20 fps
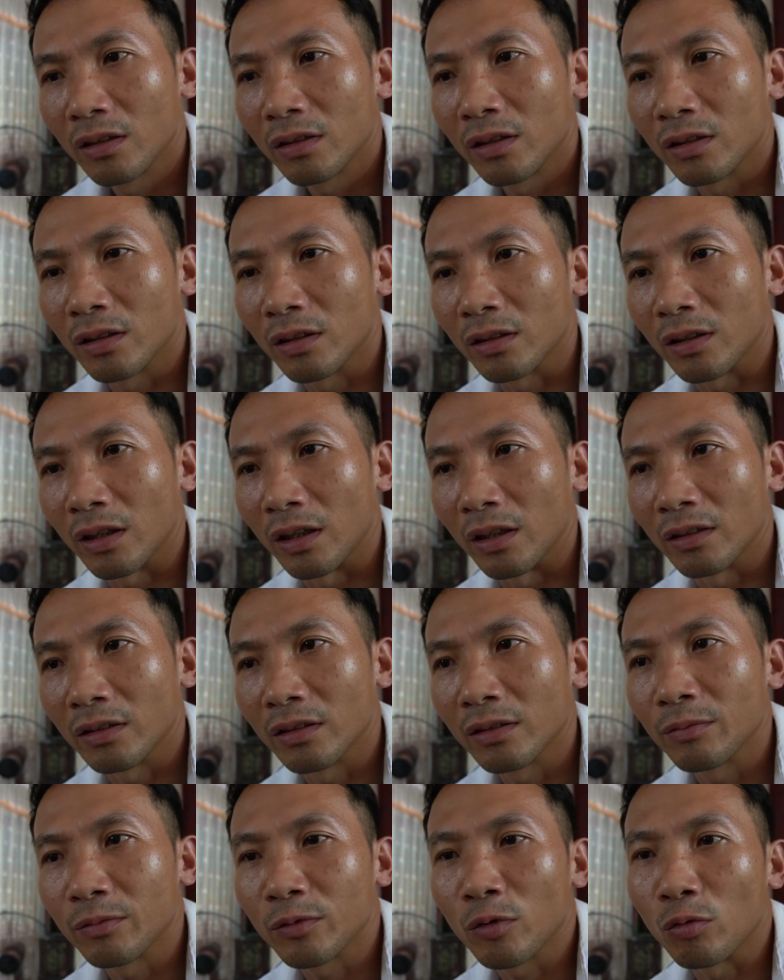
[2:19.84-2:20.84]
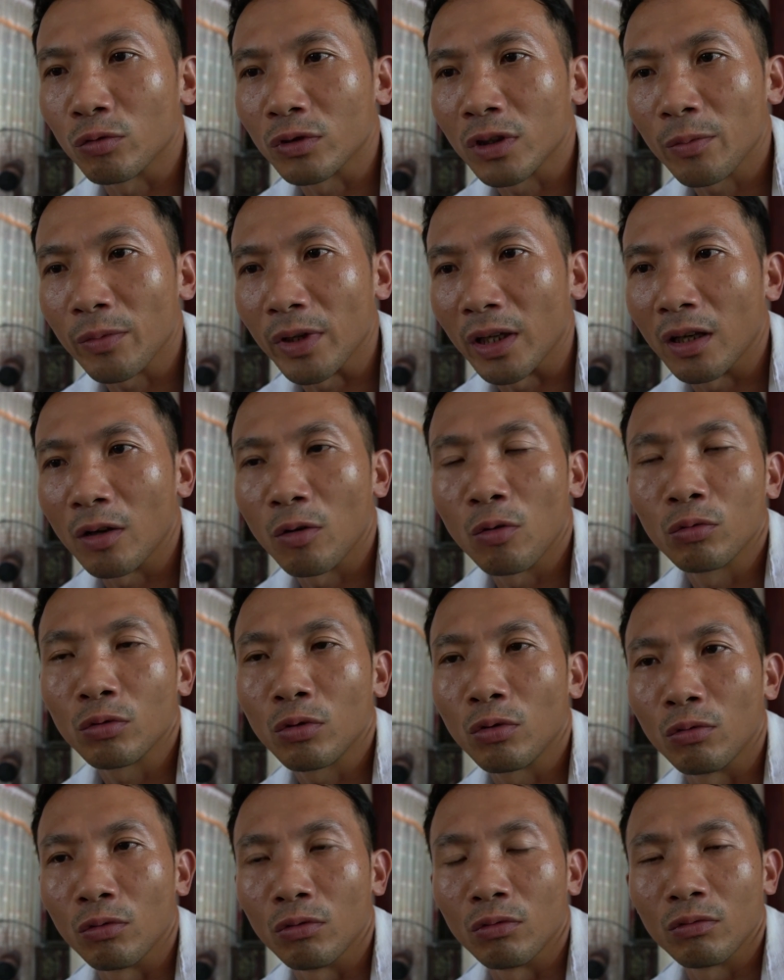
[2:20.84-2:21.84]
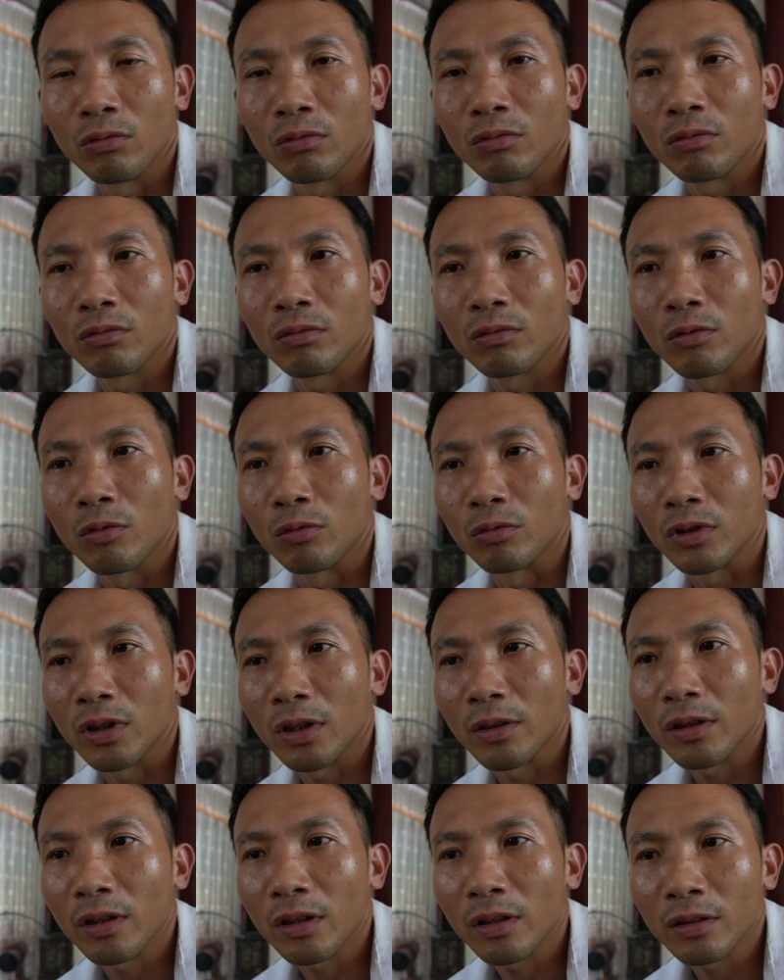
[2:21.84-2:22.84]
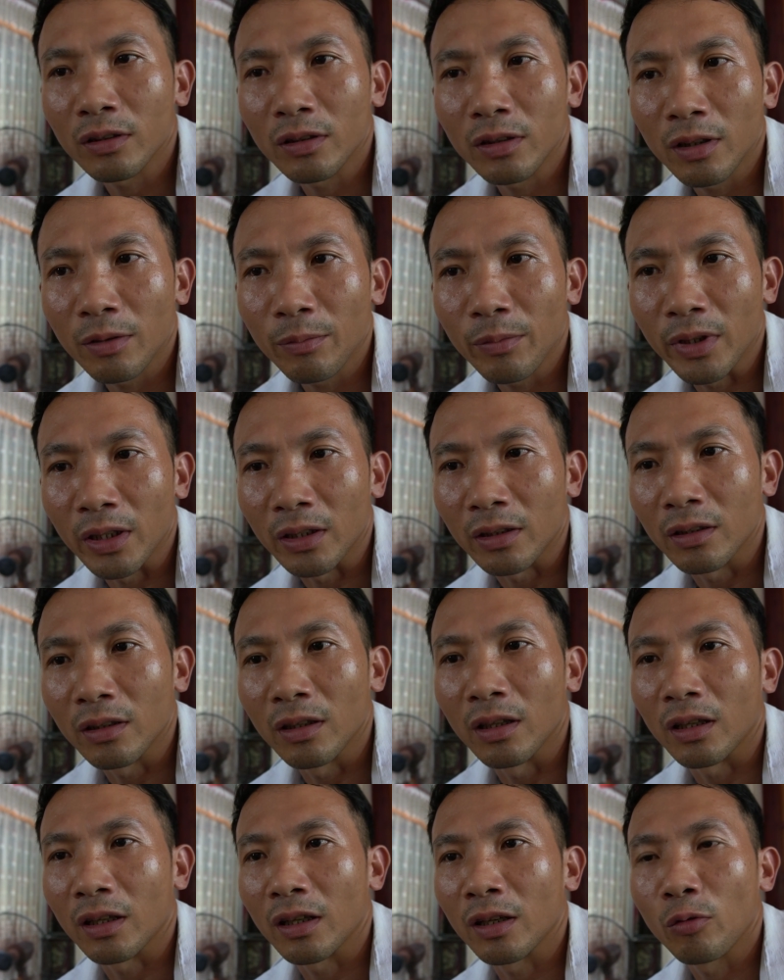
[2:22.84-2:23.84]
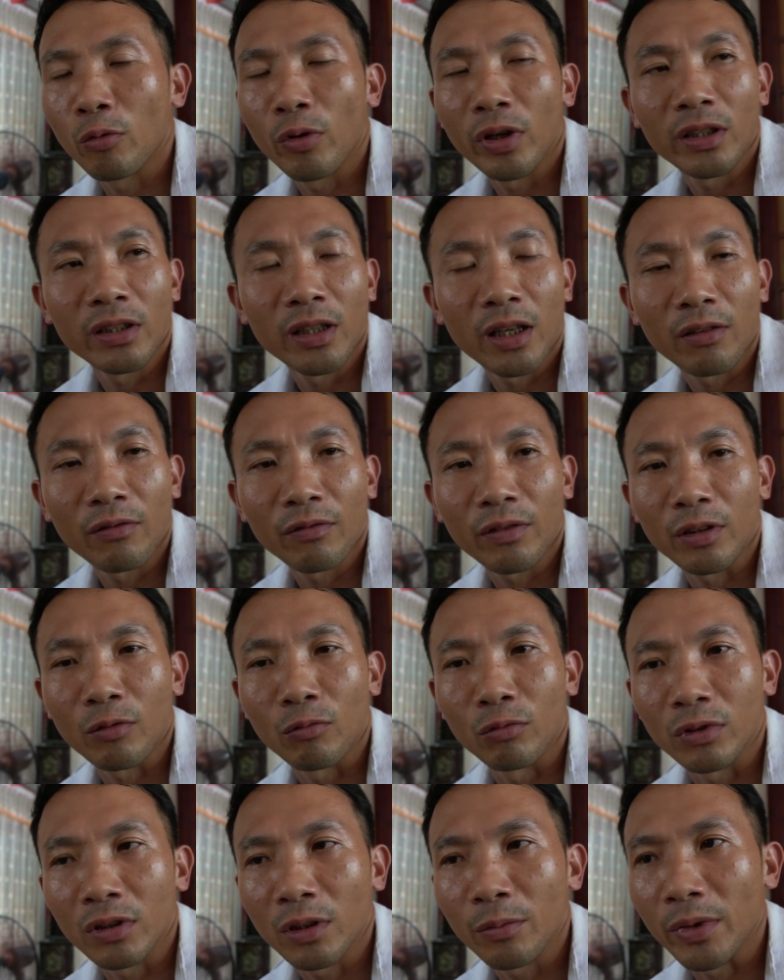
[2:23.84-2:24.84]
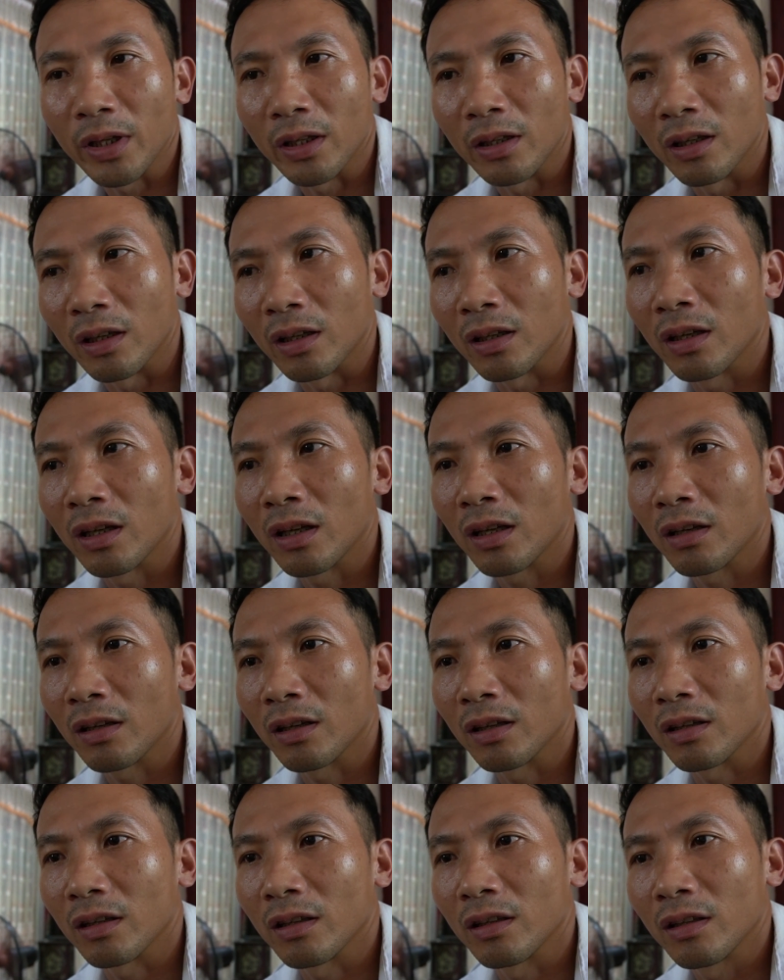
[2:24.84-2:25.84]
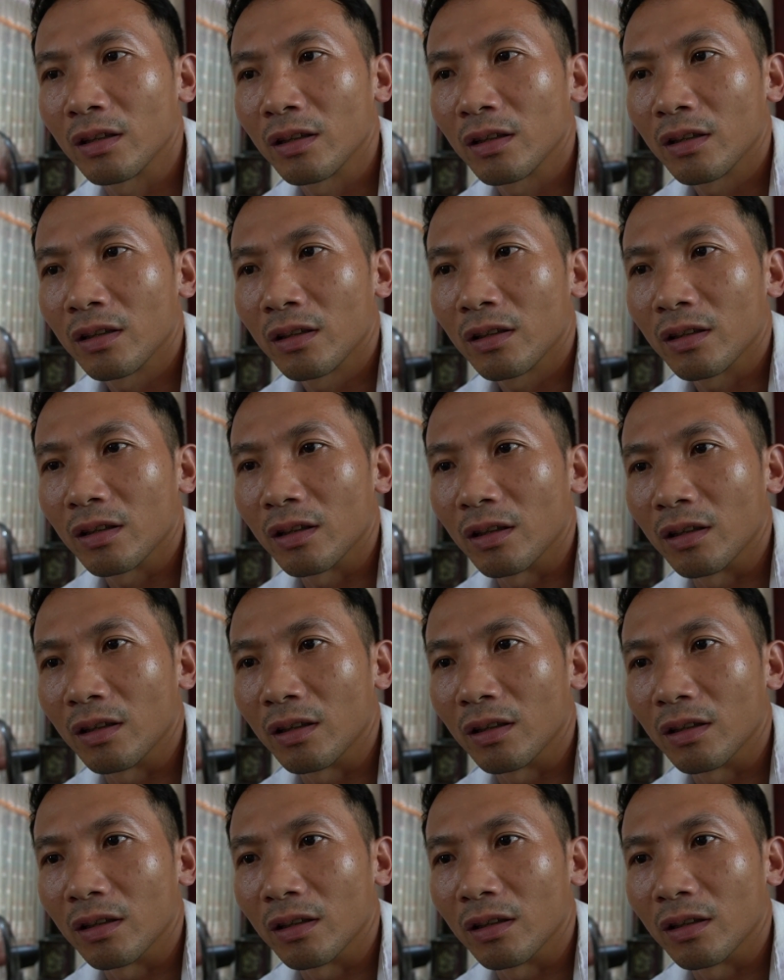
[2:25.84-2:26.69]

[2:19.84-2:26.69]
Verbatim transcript: thì thực tế chứ cũng chưa biết là hung thủ cũng chưa chưa biết được cái nguyên nhân và cũng chưa biết được là à,